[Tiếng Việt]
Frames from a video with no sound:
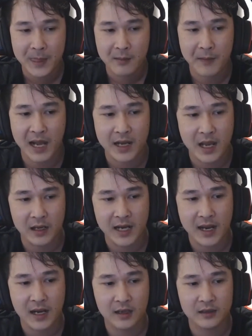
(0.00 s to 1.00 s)
3D ở
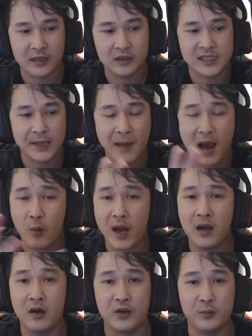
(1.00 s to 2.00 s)
đây á, thì nó sẽ bao
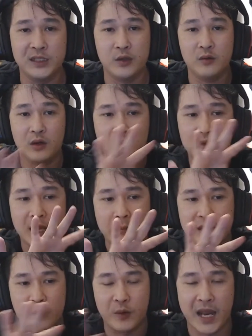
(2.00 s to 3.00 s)
quát hơn chút xíu nó có thêm
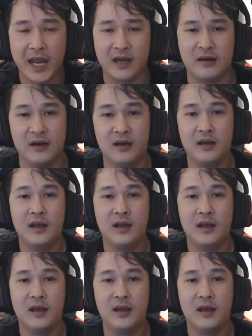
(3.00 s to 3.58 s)
chiều ngang nữa